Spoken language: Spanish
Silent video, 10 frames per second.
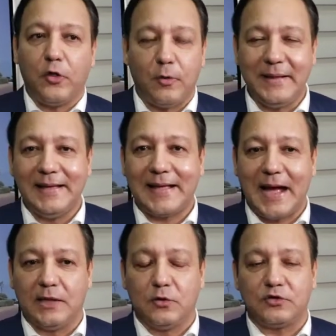
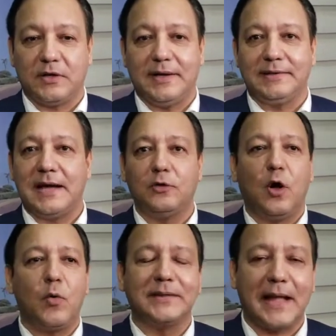dominicanos eh, ya no
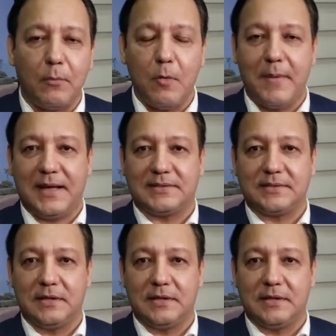aguantamos más.